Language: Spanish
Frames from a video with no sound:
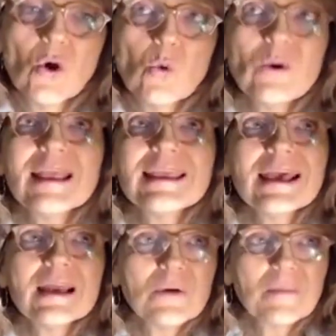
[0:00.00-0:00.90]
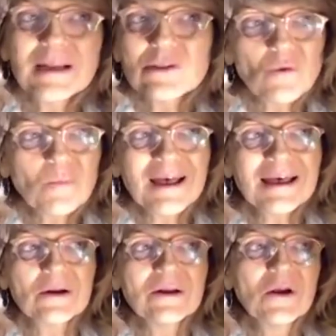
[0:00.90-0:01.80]
una hierba para
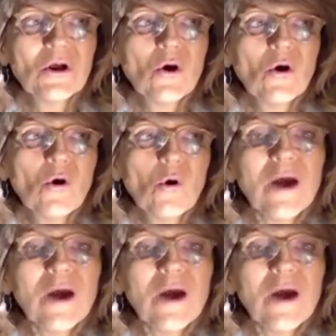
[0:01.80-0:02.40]
tomar o